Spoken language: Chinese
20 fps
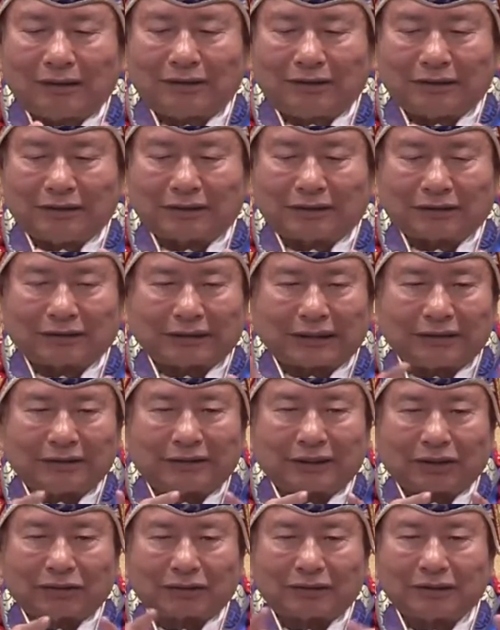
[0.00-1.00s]
几个三
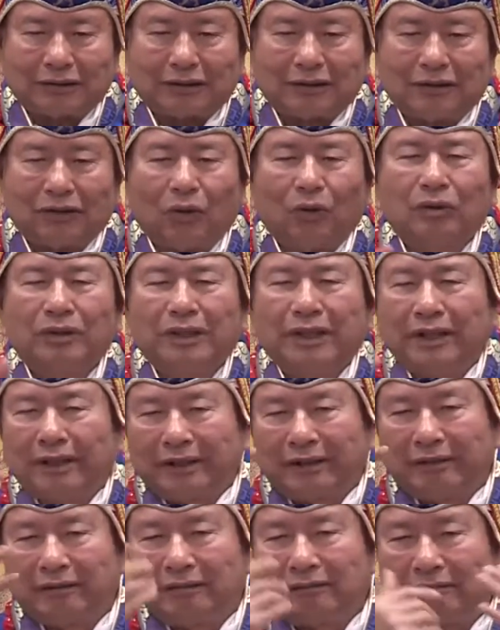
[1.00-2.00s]
角形的枫
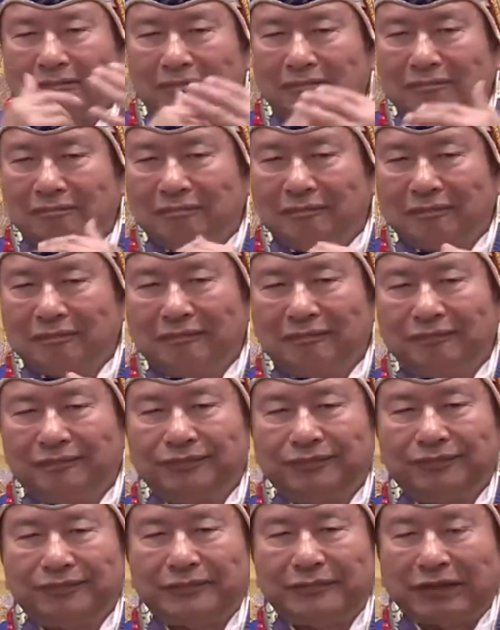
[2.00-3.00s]
叶，
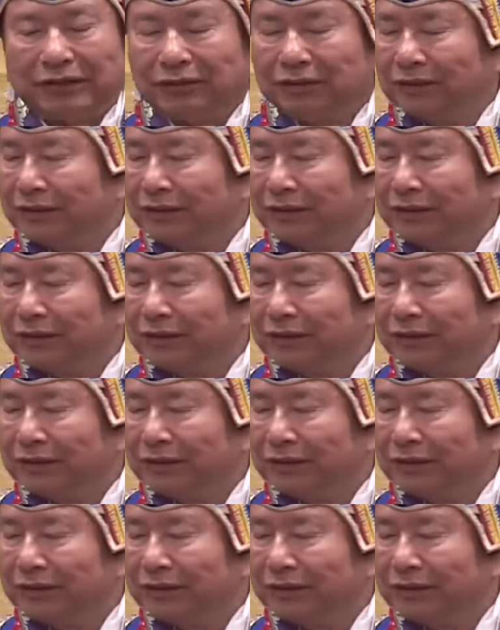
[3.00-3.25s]
也是